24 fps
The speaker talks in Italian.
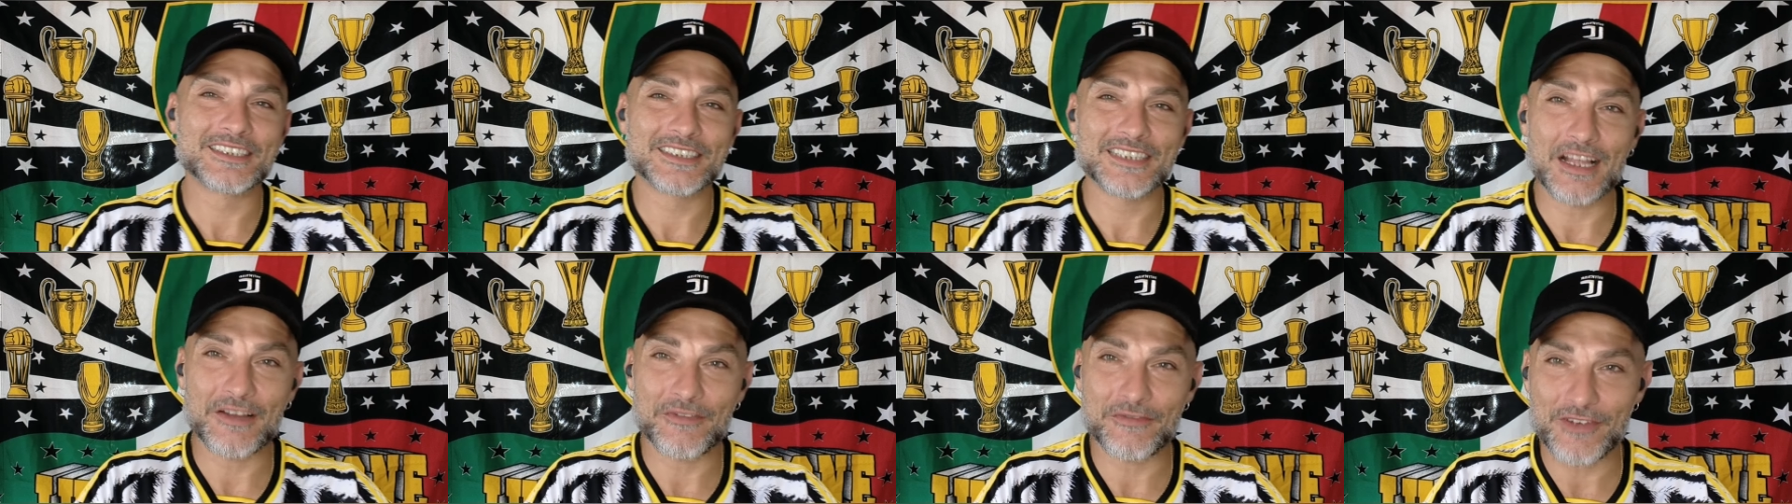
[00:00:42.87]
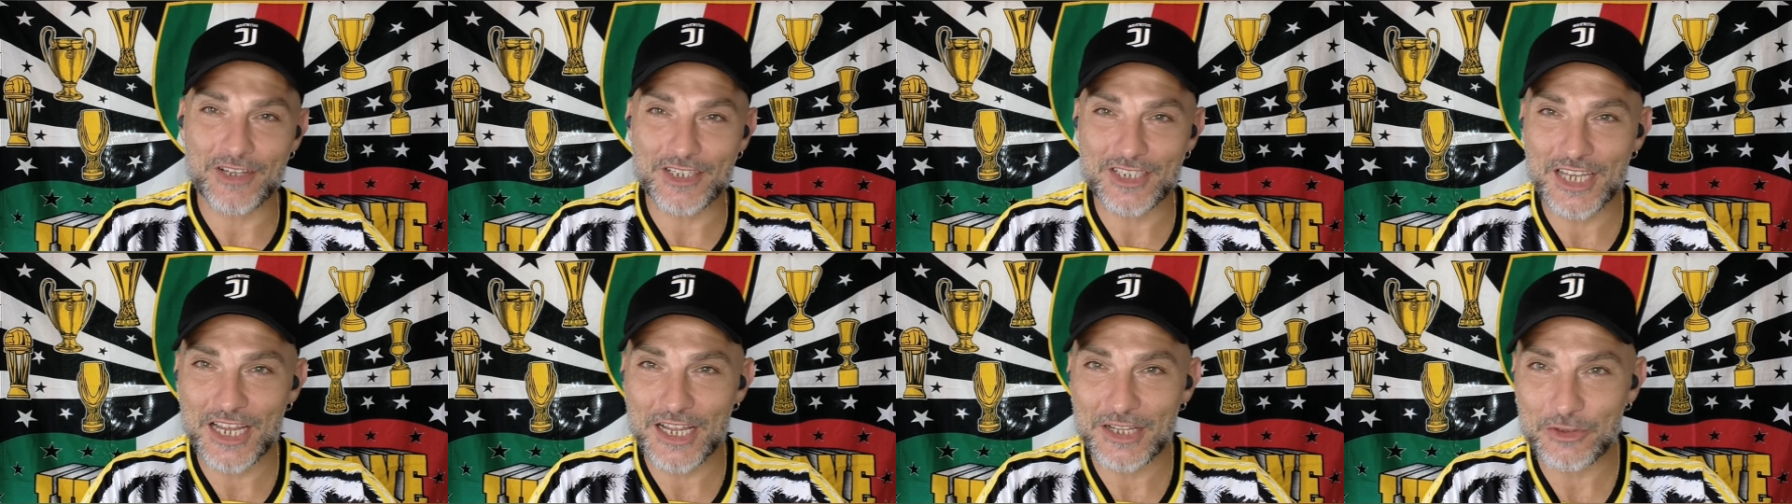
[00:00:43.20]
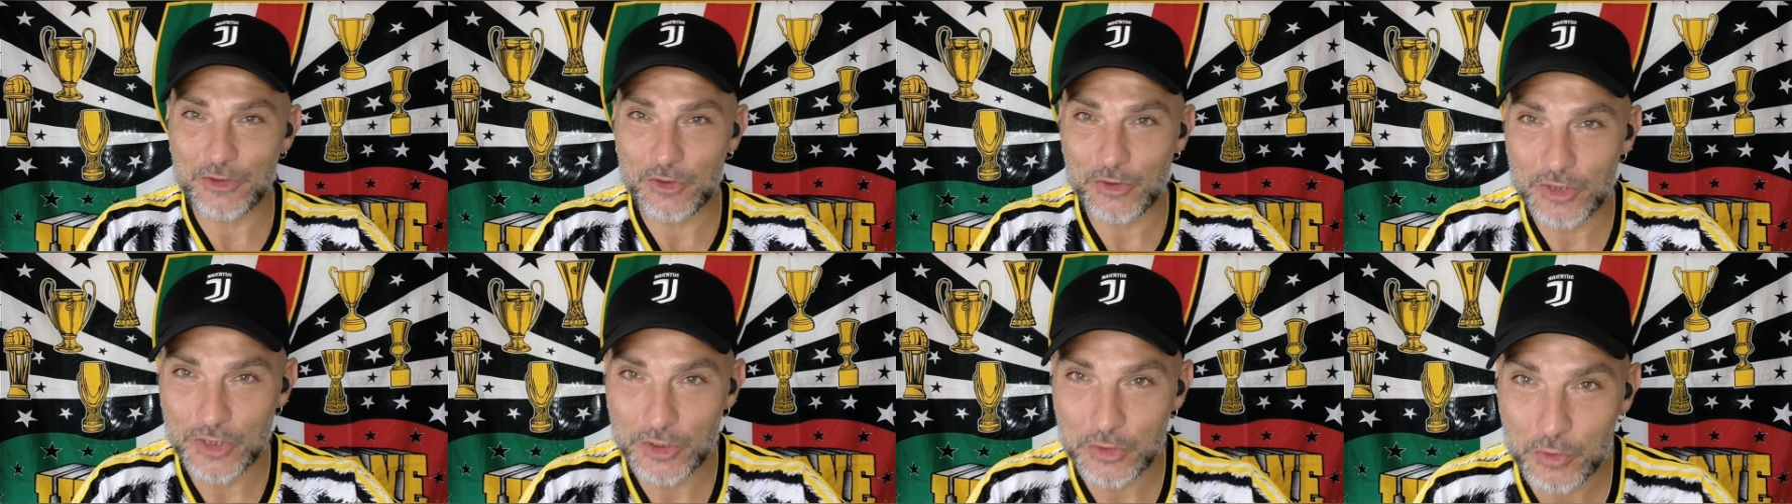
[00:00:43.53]
sta
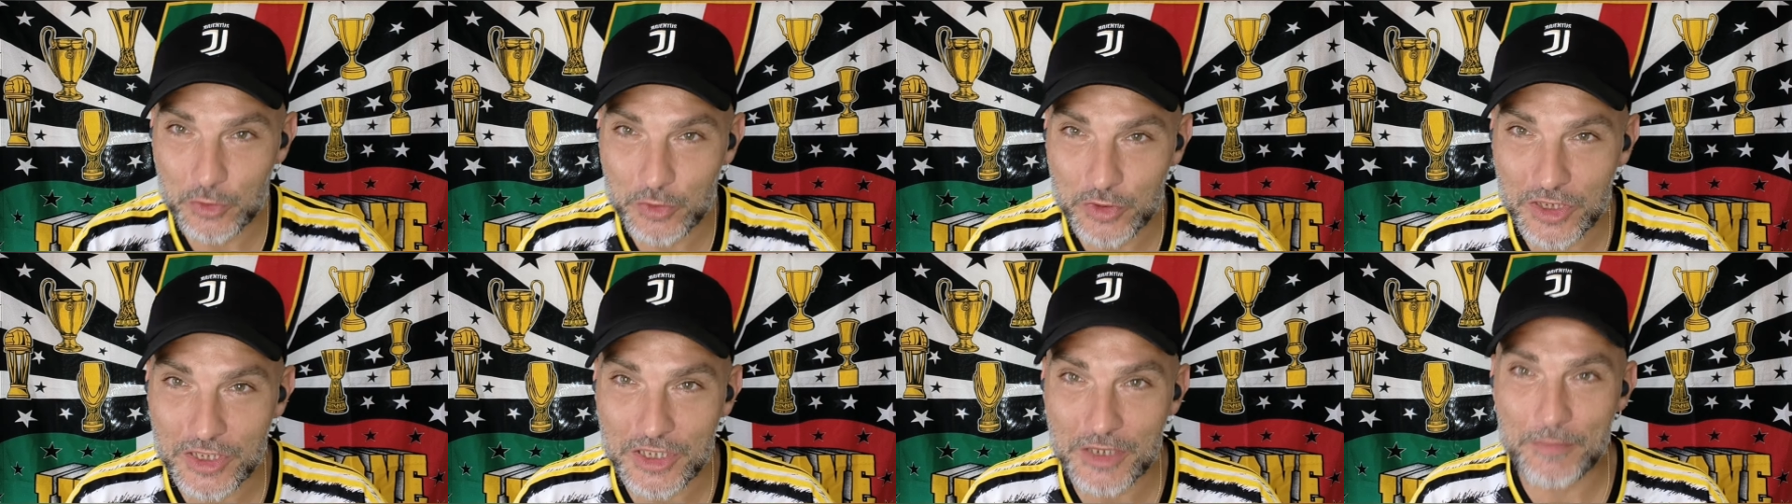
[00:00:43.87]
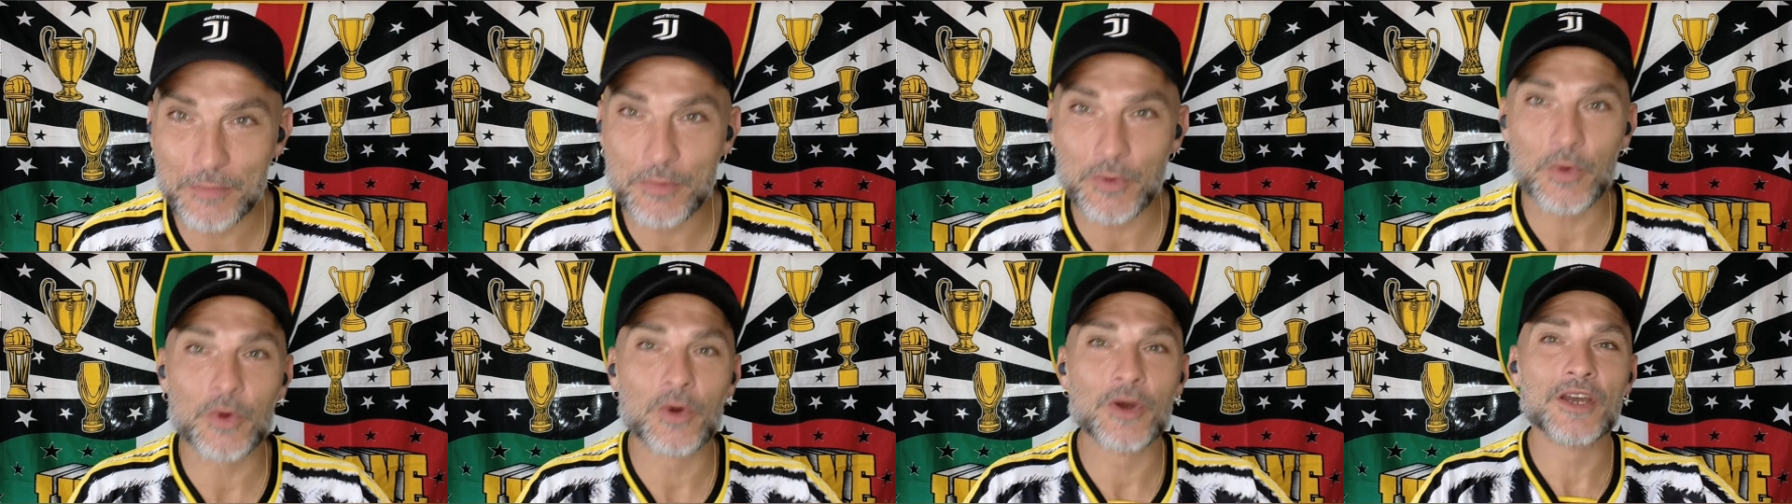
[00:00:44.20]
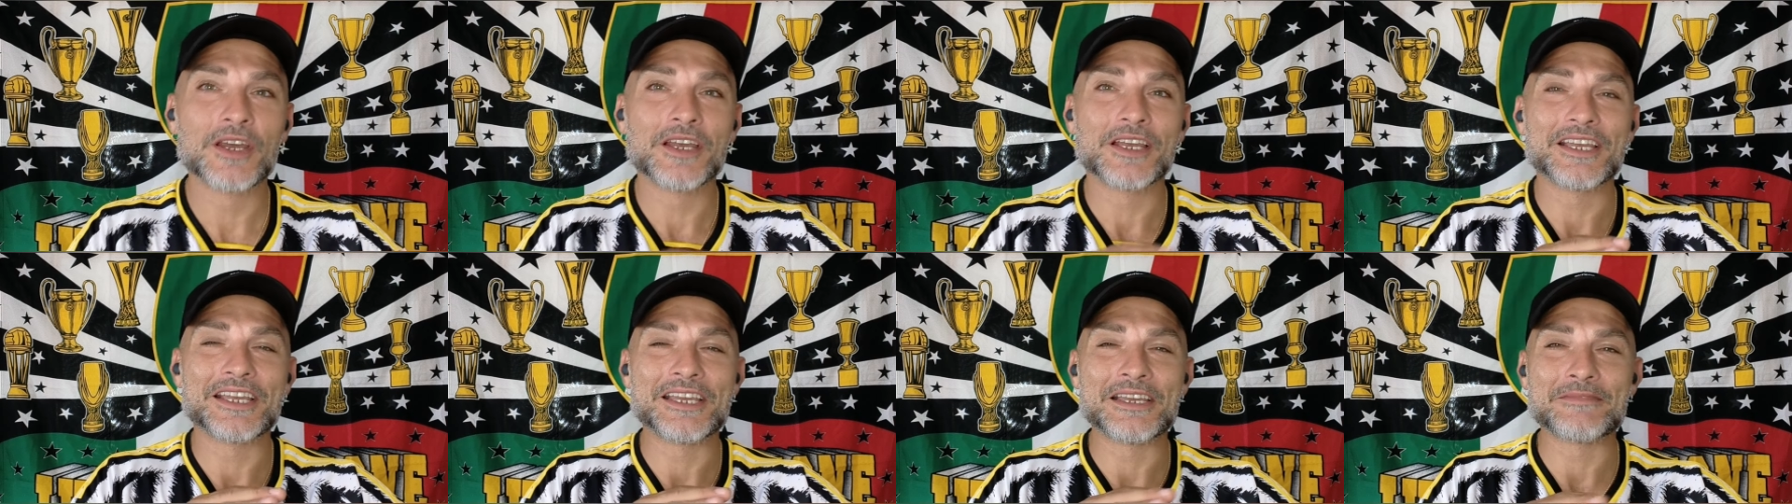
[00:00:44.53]
facendo di tutto e di più
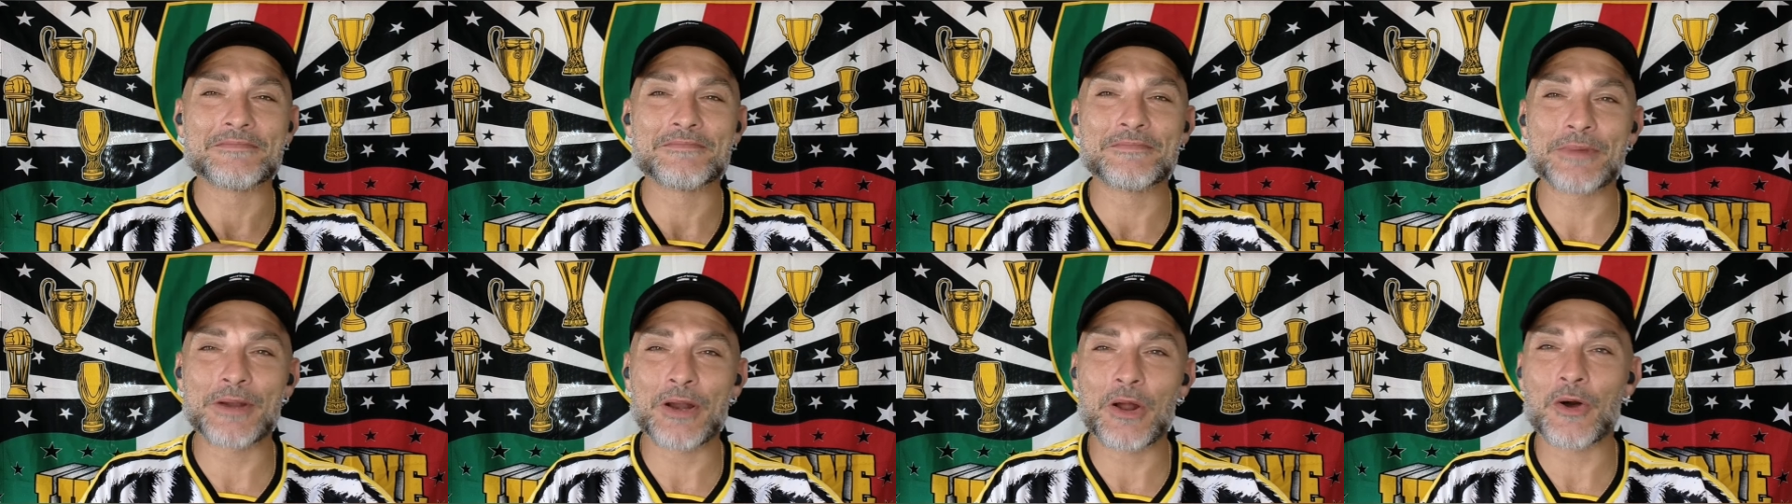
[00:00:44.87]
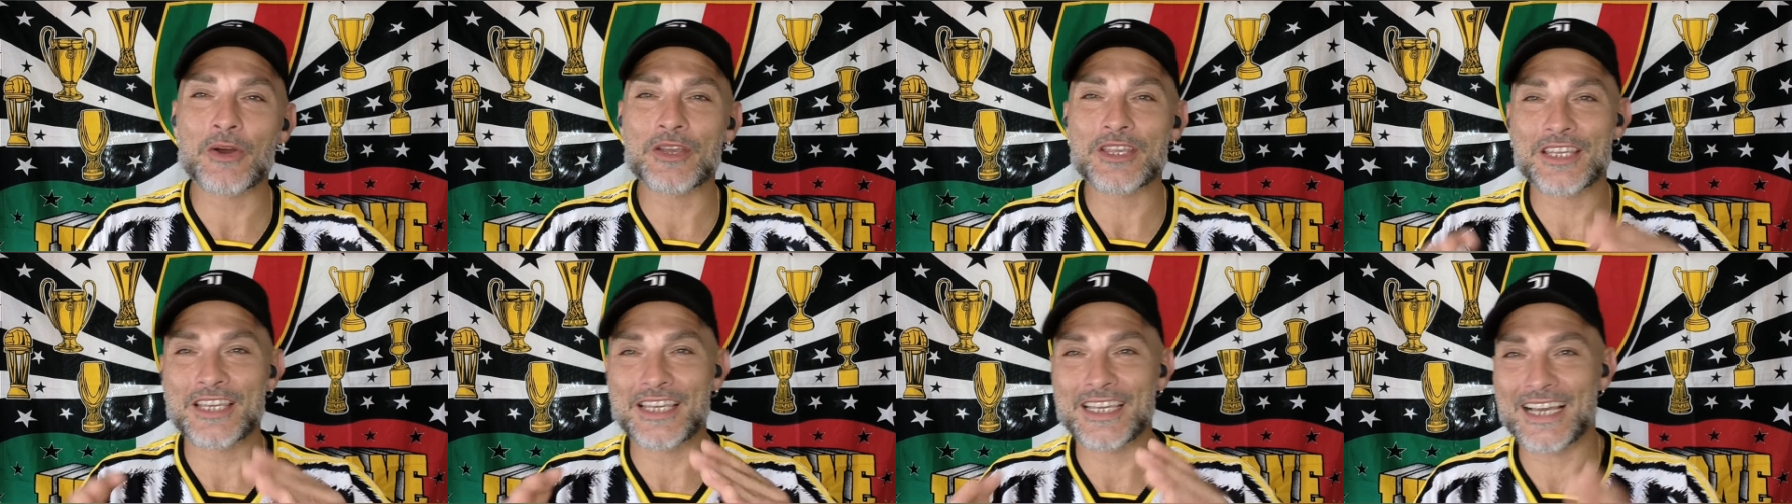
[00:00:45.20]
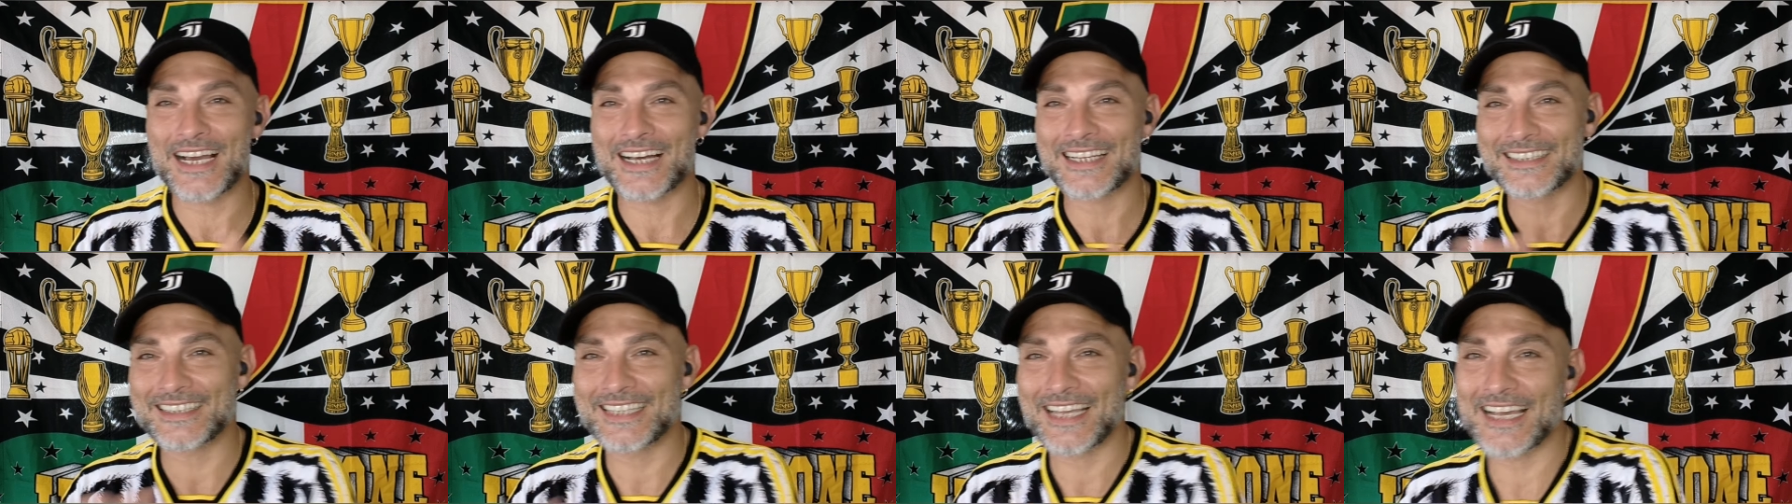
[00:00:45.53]
imbrogli
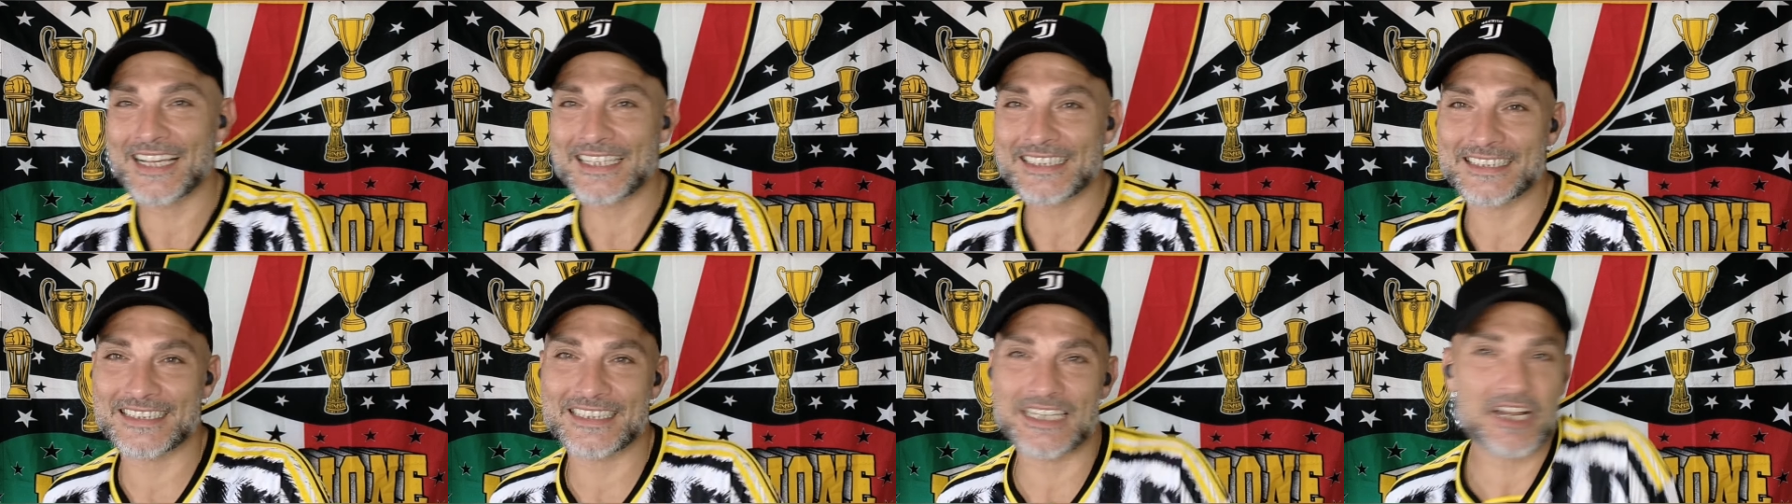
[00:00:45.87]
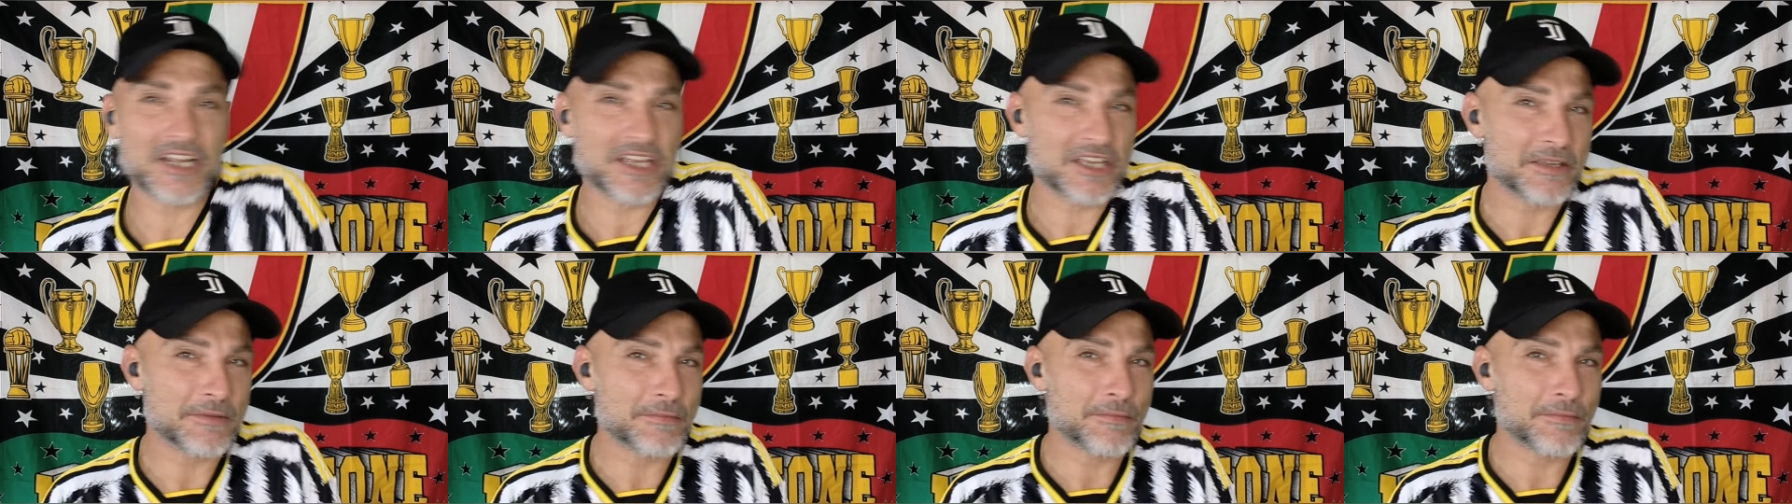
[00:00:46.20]
a destra,